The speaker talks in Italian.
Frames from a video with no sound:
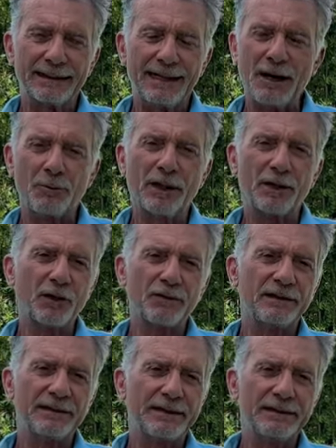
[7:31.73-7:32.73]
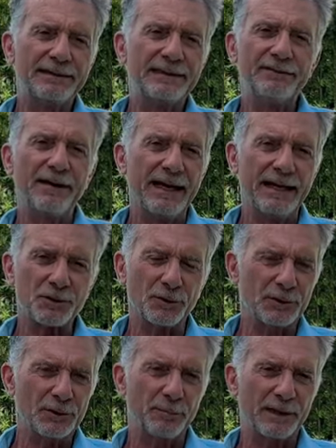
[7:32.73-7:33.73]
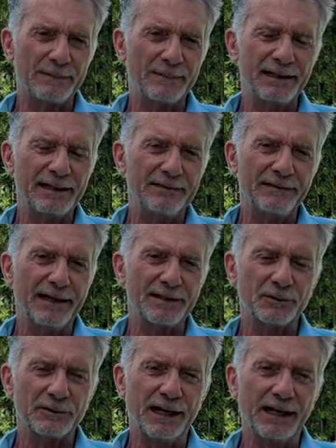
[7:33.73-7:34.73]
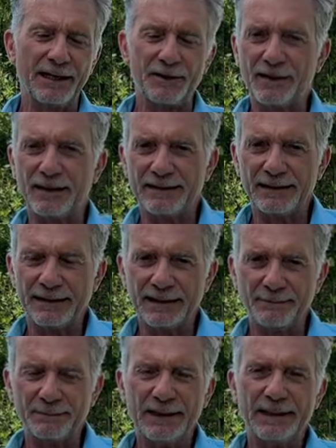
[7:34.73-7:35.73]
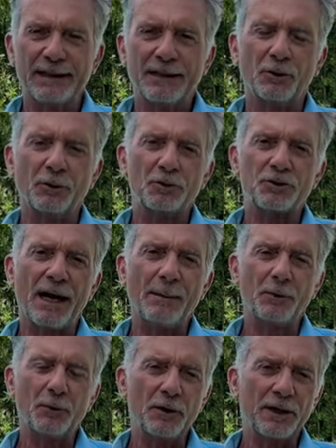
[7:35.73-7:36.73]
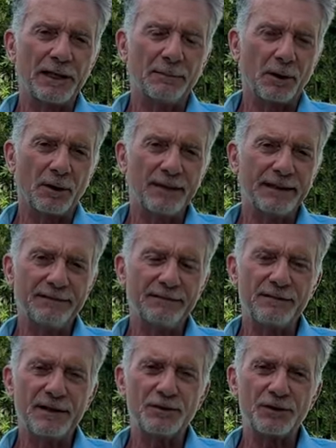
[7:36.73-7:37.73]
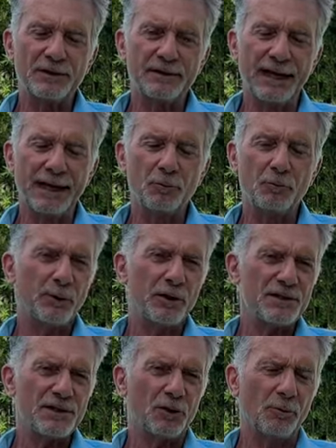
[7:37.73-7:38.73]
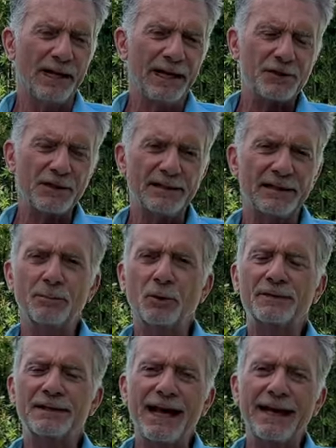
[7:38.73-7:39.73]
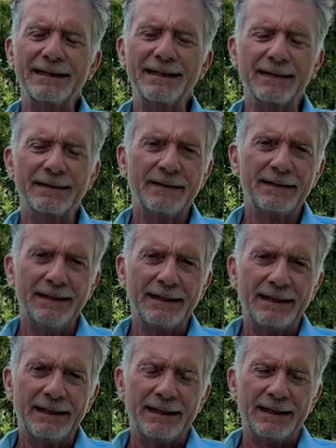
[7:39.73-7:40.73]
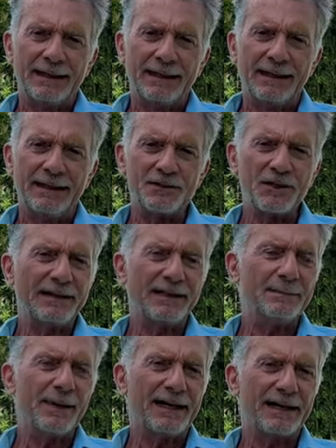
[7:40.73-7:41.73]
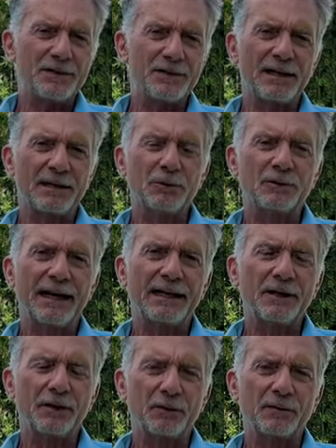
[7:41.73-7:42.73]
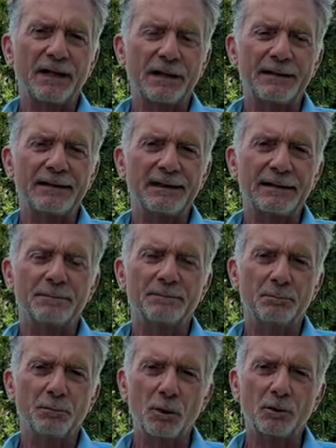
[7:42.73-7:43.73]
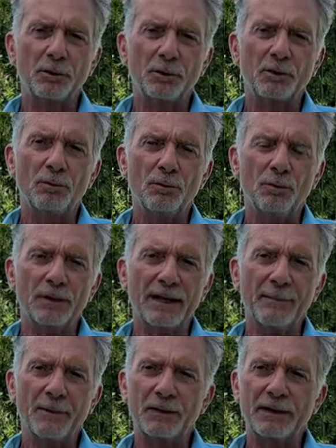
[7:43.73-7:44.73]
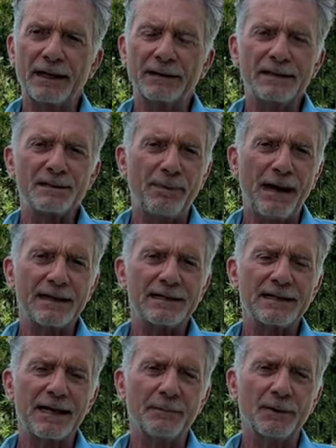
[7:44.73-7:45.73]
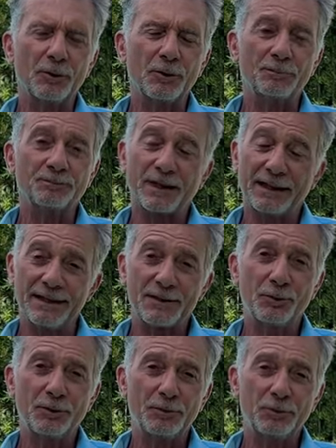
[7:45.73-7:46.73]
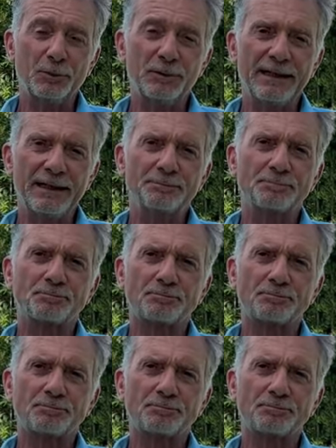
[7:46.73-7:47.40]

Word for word: ha qualcosa di diverso, di completamente diverso dalla gente che conosciamo noi, che probabilmente vive in città, un po' così come la gente di montagna. La gente di mare e la gente di montagna hanno veramente molto in comune, amano i grandi spazi, amano la solitudine,